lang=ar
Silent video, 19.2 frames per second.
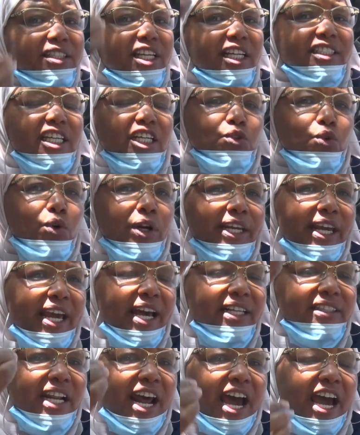
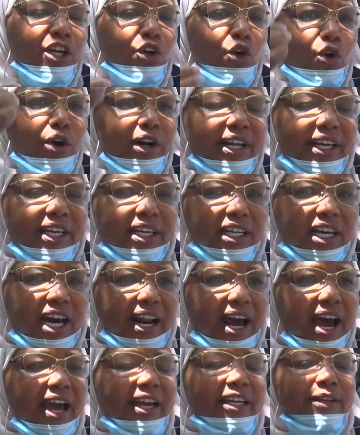الديكتاتوريات راهي
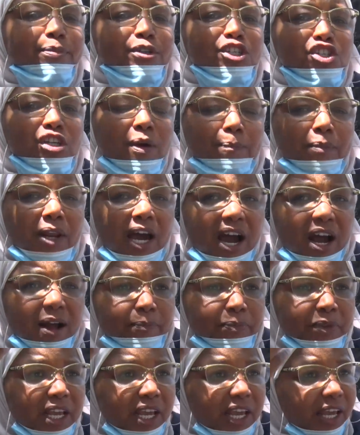حريه راهي باش تمنع
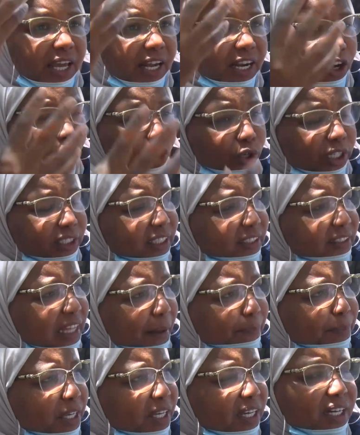حريه
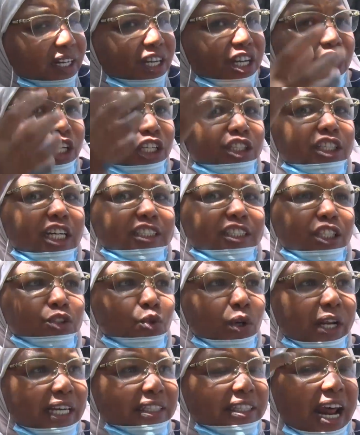التعبير
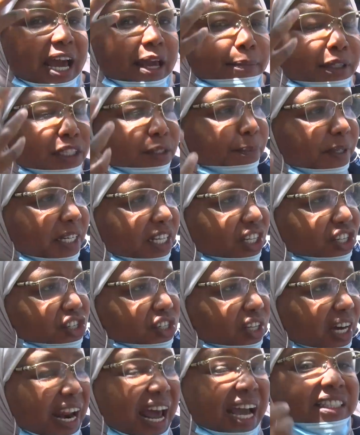الديكتاتوريات راهي ما
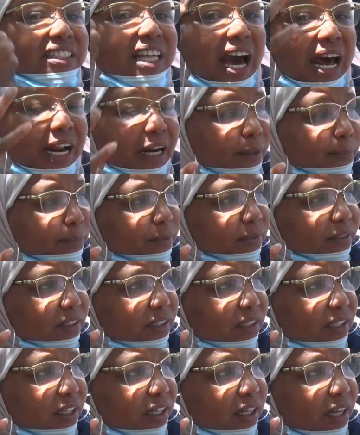تبنيش راهي تخرب
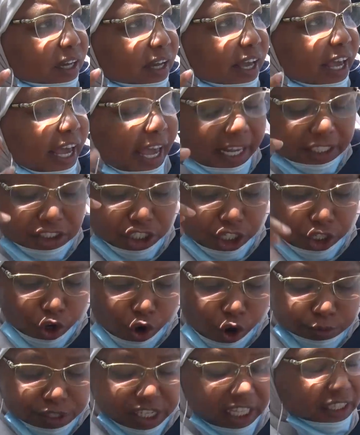انت
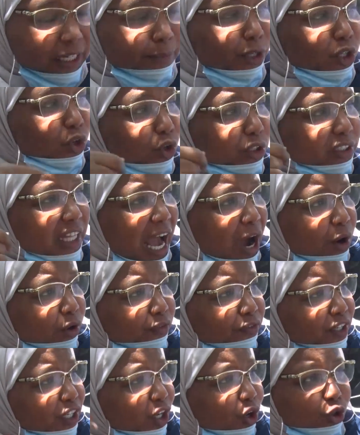اليوم شاد الميكرو
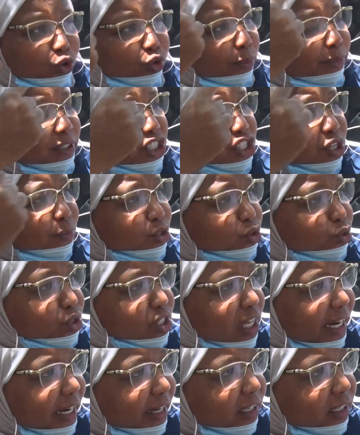تحاور فيا غدوه ما تنجمش
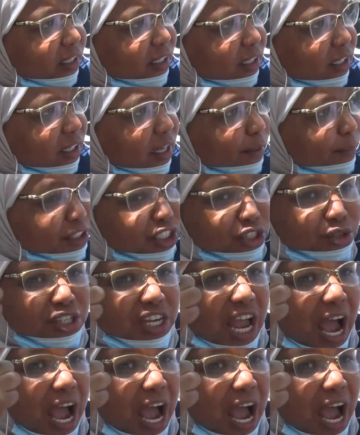توصل لي ما تنجمش